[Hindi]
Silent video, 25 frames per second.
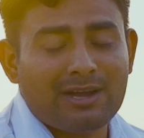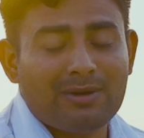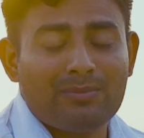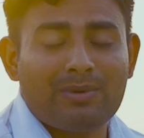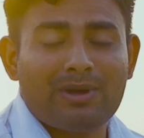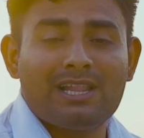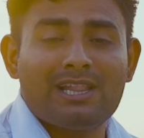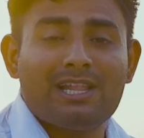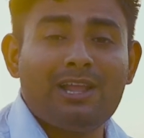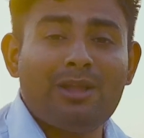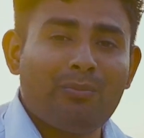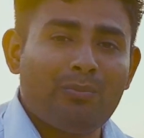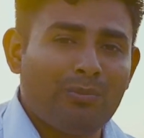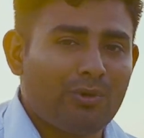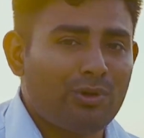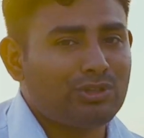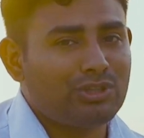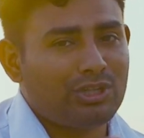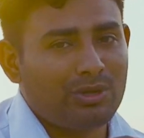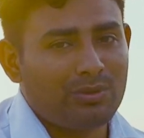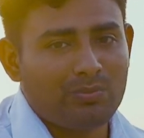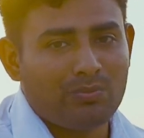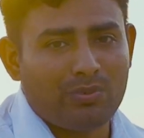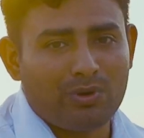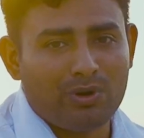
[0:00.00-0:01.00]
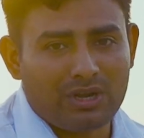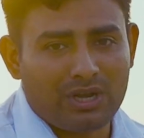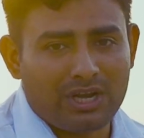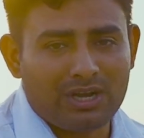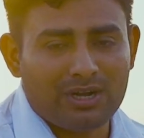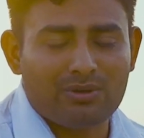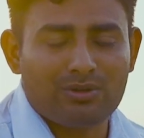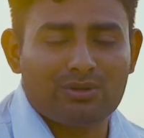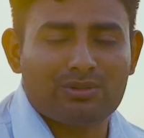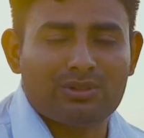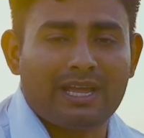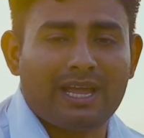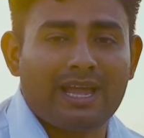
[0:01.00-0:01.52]
लाइक हमारे लिए बहुत
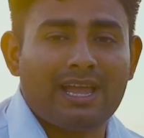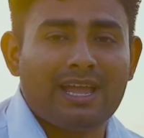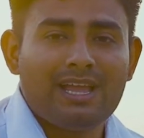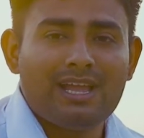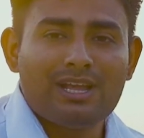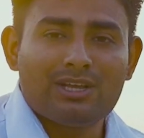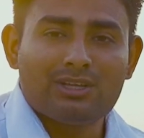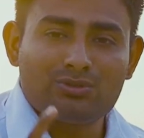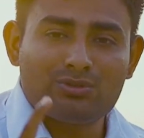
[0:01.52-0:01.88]
इंपॉर्टेंट होता है